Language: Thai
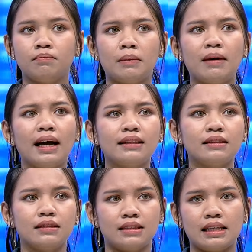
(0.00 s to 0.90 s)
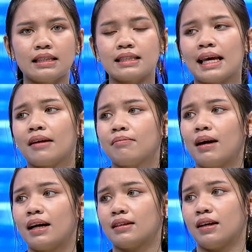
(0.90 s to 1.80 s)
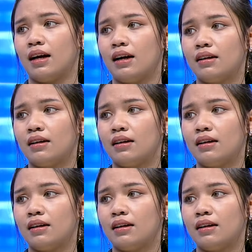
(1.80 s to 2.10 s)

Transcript: ประมาณสี่แสนบาทค่ะ